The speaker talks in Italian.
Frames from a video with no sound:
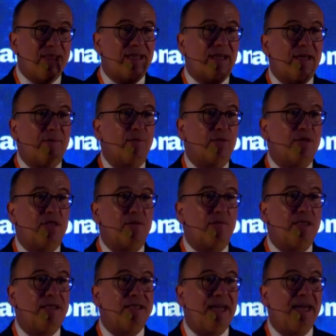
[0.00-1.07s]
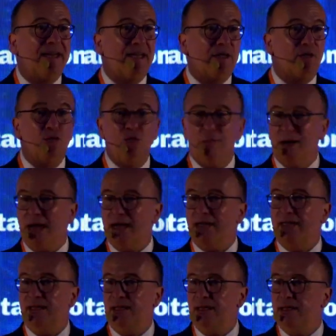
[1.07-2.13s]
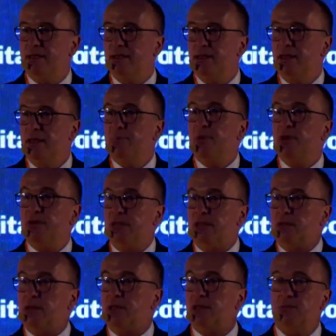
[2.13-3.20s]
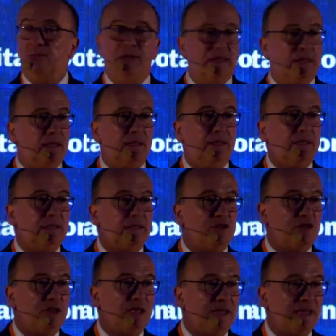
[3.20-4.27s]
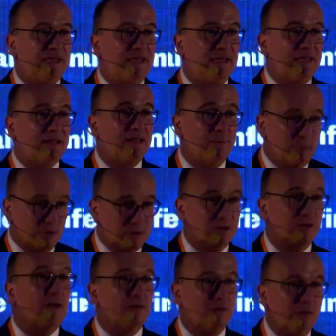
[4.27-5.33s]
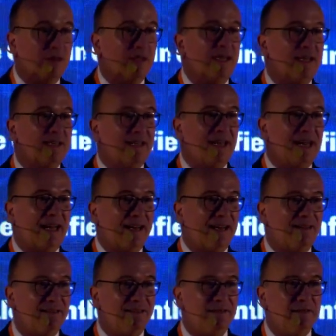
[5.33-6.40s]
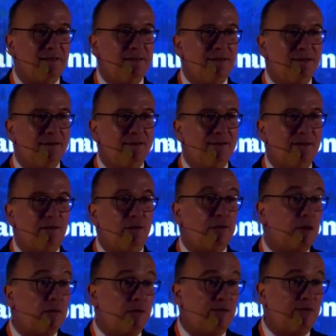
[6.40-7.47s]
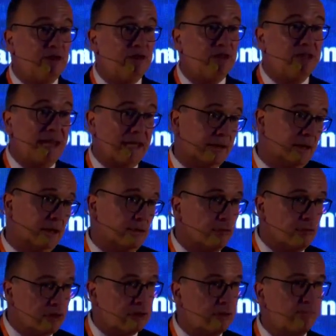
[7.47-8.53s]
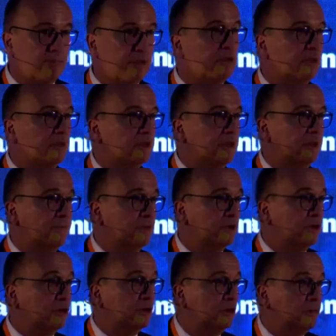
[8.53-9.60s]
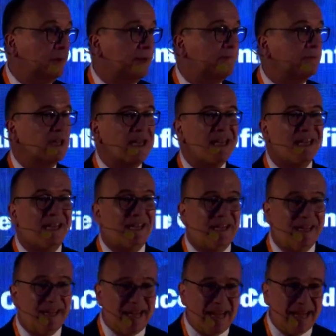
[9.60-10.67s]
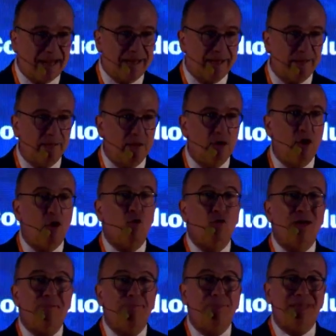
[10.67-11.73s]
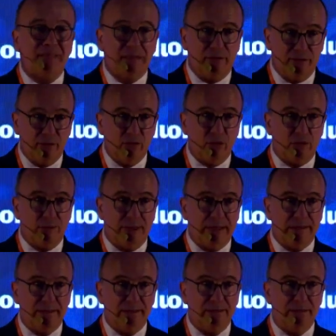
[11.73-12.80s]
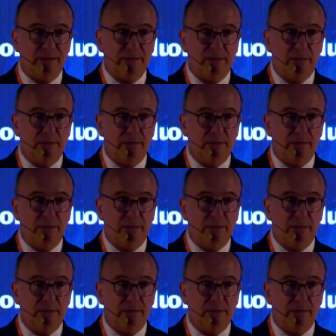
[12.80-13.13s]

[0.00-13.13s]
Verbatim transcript: è vedere la possibilità che due macchine possano trasmettere l'energia elettrica, si possano autoricaricare. Lo trovo affascinante. Ecco, questo è un piccolo esempio di come creare una piattaforma